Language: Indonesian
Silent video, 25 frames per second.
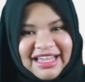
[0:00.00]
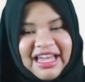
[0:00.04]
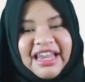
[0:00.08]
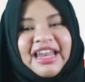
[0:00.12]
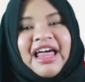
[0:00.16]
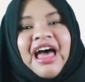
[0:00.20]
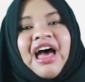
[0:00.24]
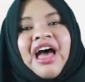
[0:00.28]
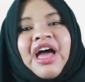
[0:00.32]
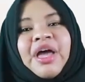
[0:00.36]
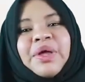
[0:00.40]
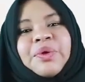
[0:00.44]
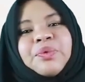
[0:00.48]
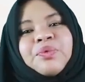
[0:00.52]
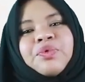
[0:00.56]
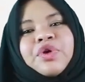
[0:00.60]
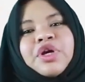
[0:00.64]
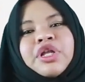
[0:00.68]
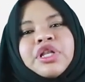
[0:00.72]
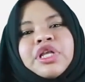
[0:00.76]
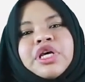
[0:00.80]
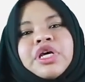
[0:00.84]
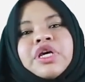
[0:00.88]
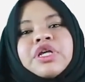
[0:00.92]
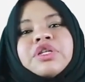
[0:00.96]
And I
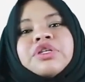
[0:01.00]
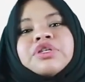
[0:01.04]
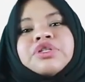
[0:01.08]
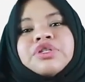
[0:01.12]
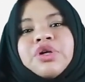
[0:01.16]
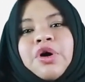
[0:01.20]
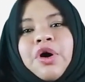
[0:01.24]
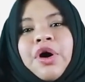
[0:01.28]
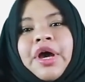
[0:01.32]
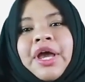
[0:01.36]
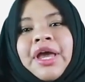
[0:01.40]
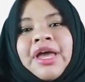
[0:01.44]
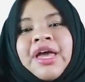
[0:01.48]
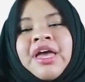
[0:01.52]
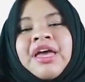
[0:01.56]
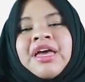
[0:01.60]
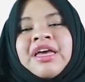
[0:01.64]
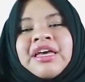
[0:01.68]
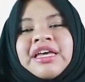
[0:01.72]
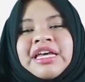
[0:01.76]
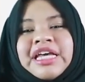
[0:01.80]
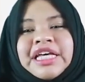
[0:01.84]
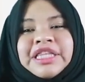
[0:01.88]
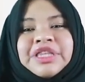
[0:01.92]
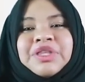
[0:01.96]
really enjoy.
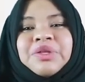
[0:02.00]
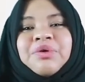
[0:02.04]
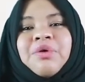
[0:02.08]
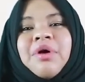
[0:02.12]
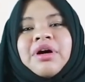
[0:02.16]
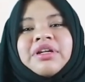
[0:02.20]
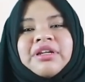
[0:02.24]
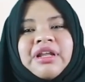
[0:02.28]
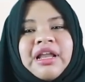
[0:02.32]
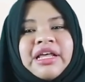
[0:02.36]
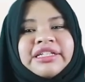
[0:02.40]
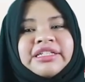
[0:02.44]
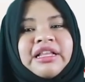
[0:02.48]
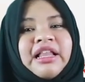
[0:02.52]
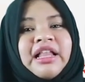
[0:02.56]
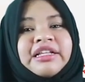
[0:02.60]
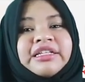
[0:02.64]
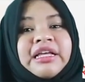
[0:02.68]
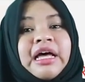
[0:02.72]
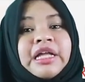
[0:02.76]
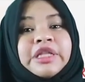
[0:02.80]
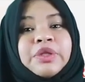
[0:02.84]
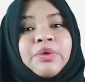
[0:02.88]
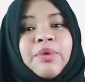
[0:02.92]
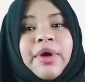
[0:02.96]
Itu adalah
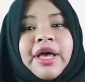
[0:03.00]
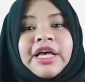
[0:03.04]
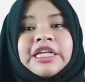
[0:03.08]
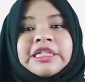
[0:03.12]
salah satu